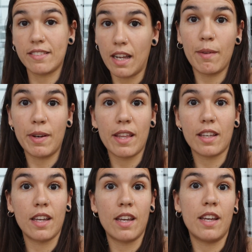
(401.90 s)
esta la
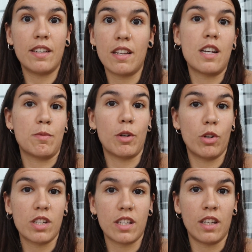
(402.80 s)
verdad que es de las
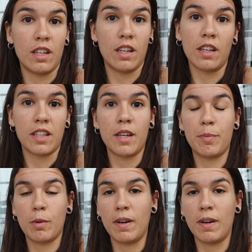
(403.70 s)
mejores que, he